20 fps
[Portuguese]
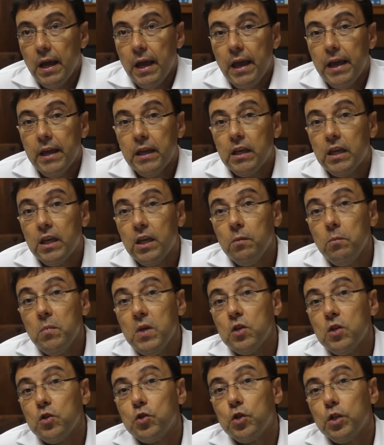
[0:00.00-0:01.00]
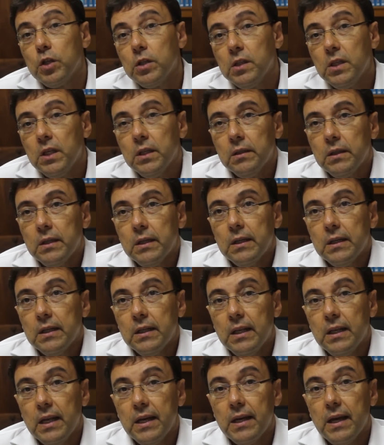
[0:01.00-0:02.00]
é em que medida
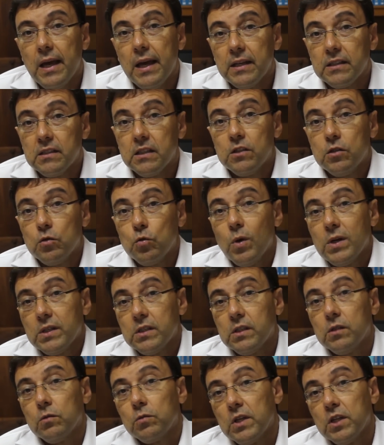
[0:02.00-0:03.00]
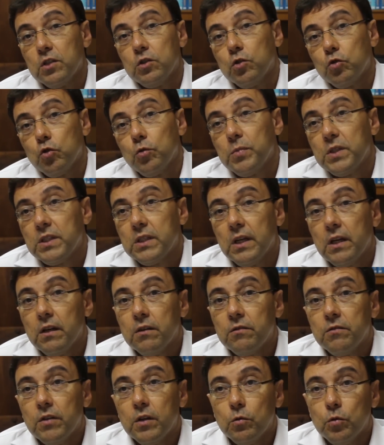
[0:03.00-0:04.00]
né, essa situação que a gente
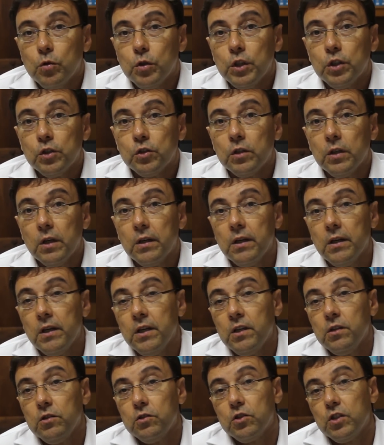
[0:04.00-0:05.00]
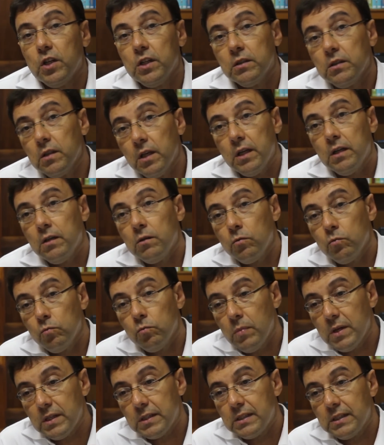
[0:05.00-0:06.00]
observa hoje engendra
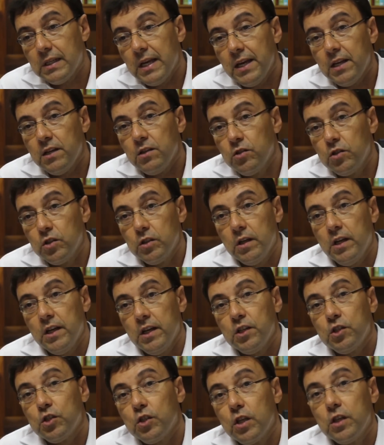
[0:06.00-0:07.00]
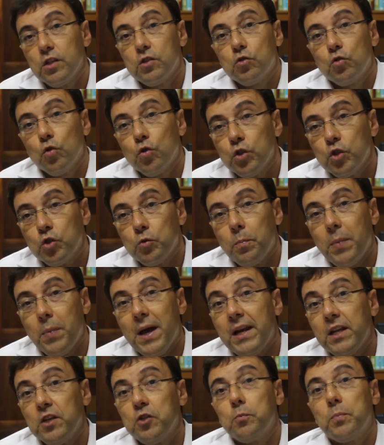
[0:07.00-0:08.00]
uma série de restrições
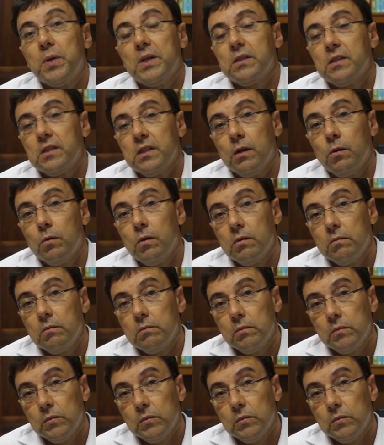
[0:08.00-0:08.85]
para a expansão